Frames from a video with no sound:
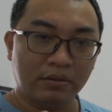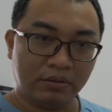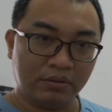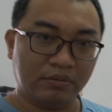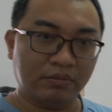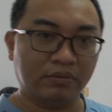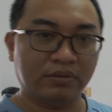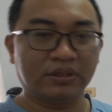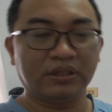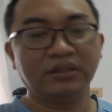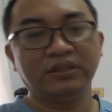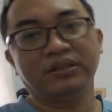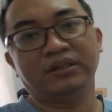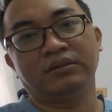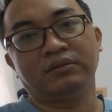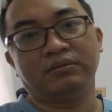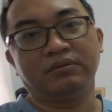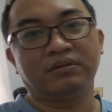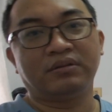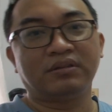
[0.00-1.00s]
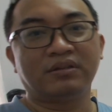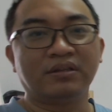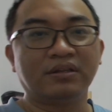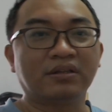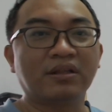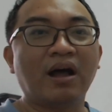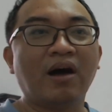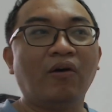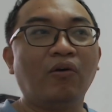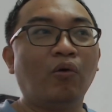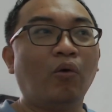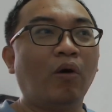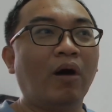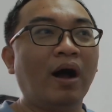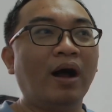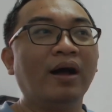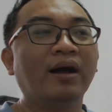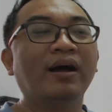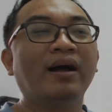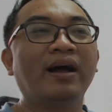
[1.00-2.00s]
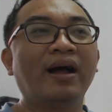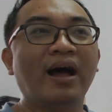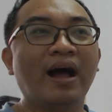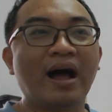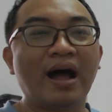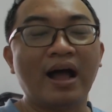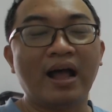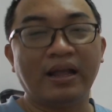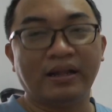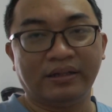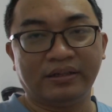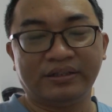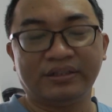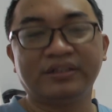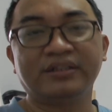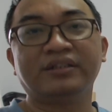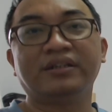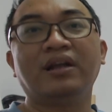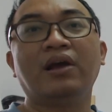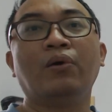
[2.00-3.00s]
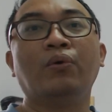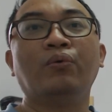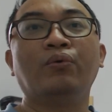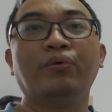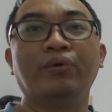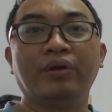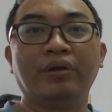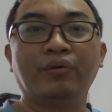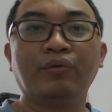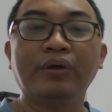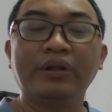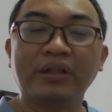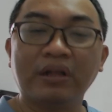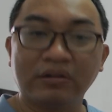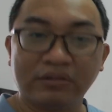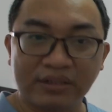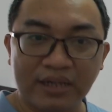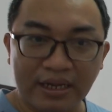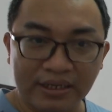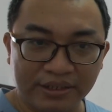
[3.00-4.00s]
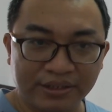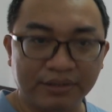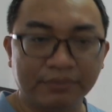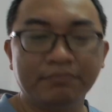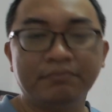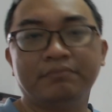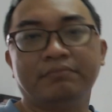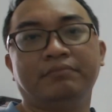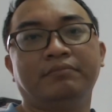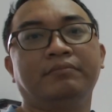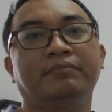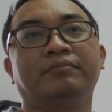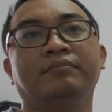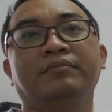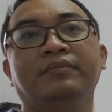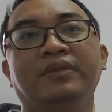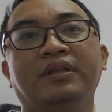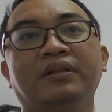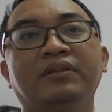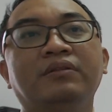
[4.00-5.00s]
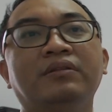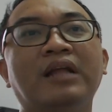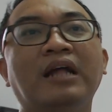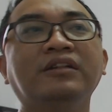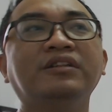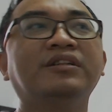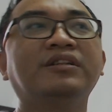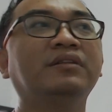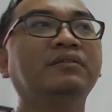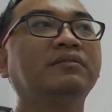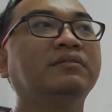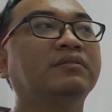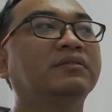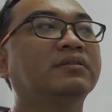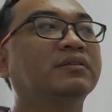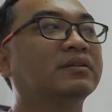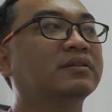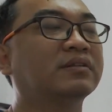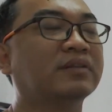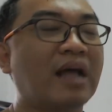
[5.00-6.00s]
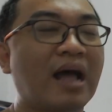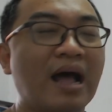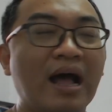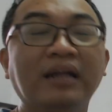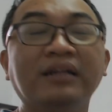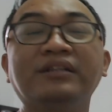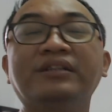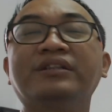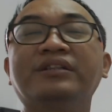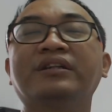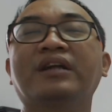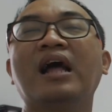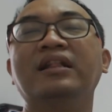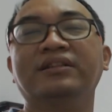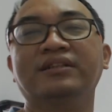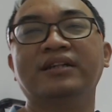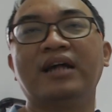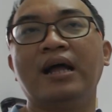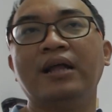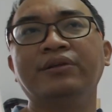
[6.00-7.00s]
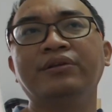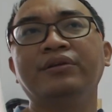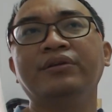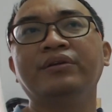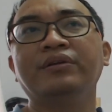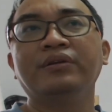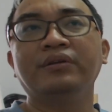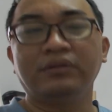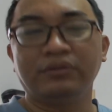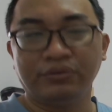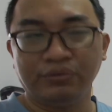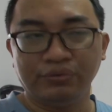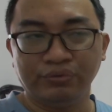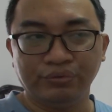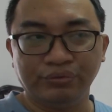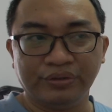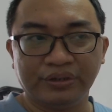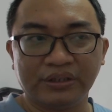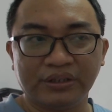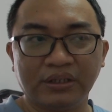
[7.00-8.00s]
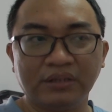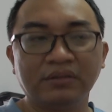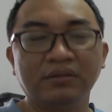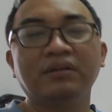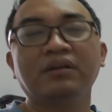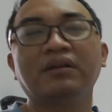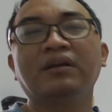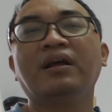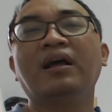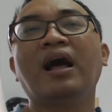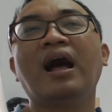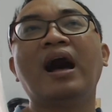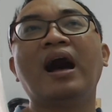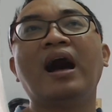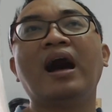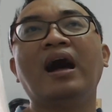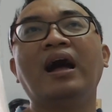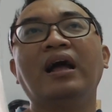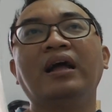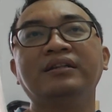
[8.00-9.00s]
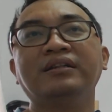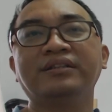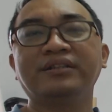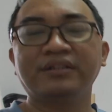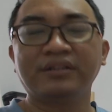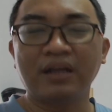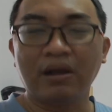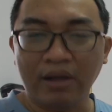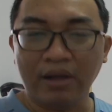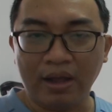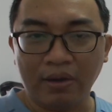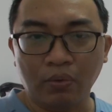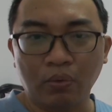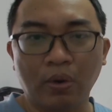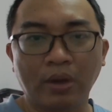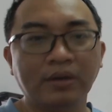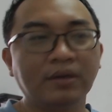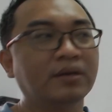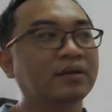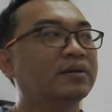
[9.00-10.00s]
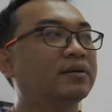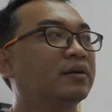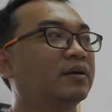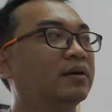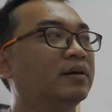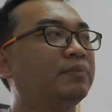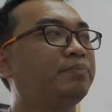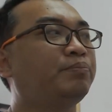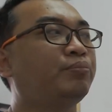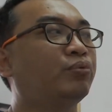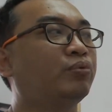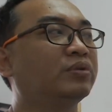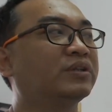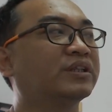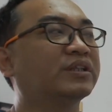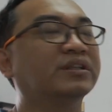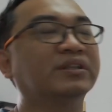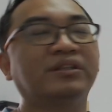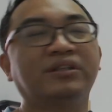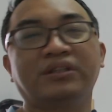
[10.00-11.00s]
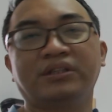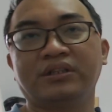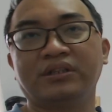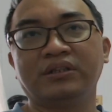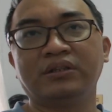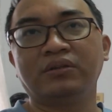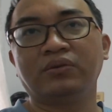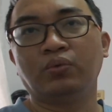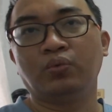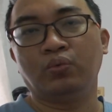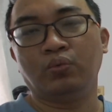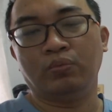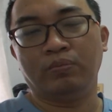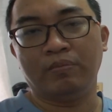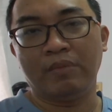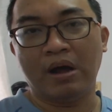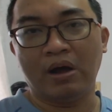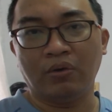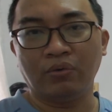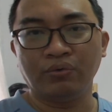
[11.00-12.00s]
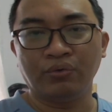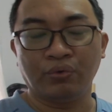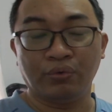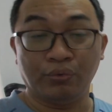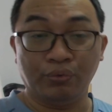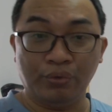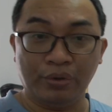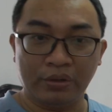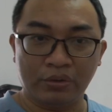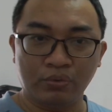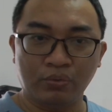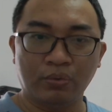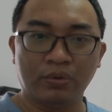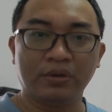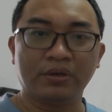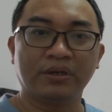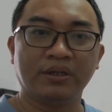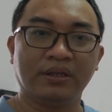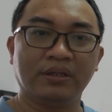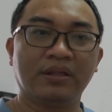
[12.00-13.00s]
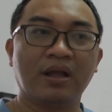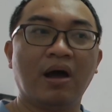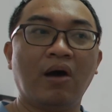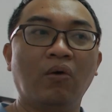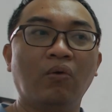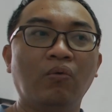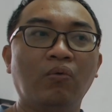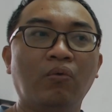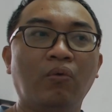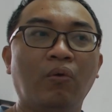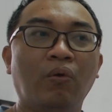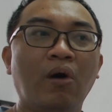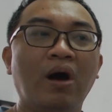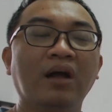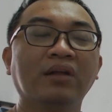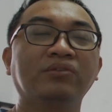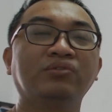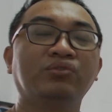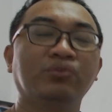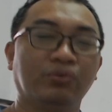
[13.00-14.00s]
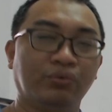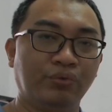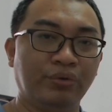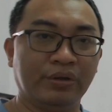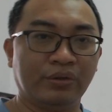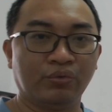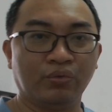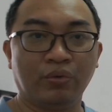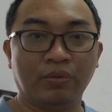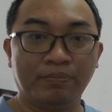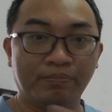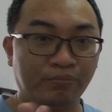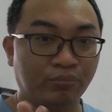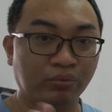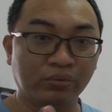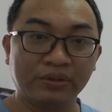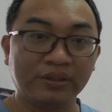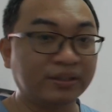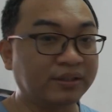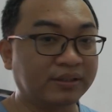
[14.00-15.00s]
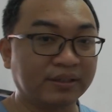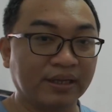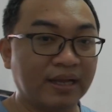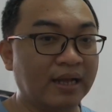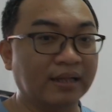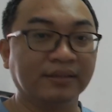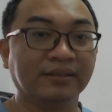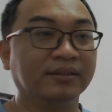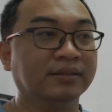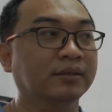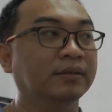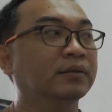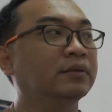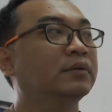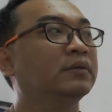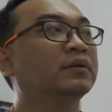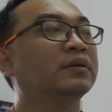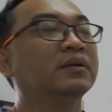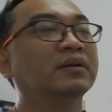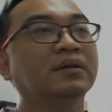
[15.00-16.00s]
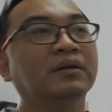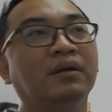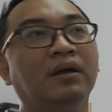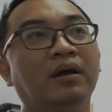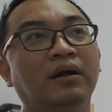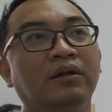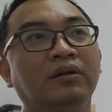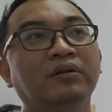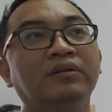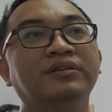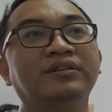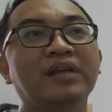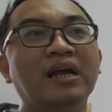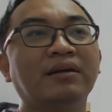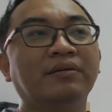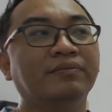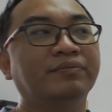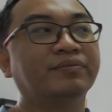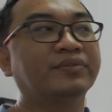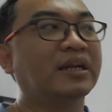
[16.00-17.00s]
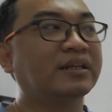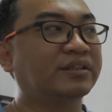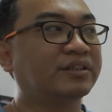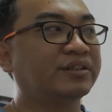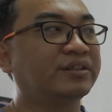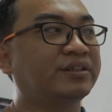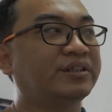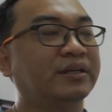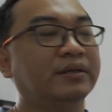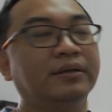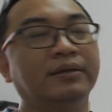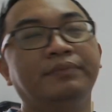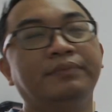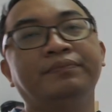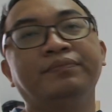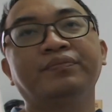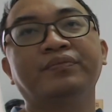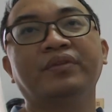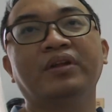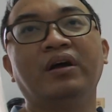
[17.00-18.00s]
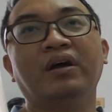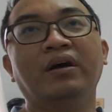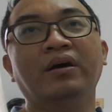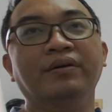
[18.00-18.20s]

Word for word: 真正的桃花还是要回归到财星，男生还是看财，女生。还是要看官，而不是子午卯酉越多，你桃花就越多，不是这样子的啊。像在之前呢，啊，